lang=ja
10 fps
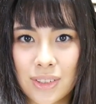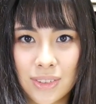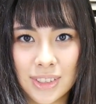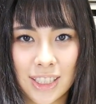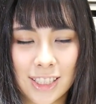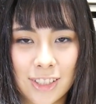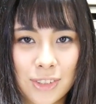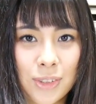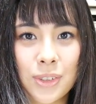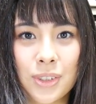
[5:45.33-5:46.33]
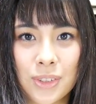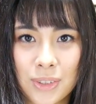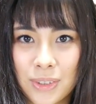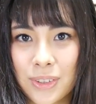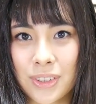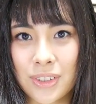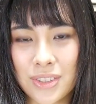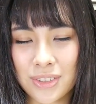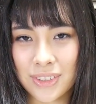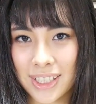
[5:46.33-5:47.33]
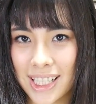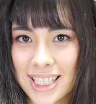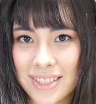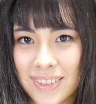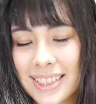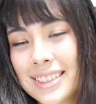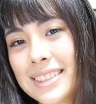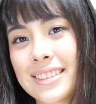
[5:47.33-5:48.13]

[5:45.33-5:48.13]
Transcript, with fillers: とチャンネル登録の方よろしくお願いします。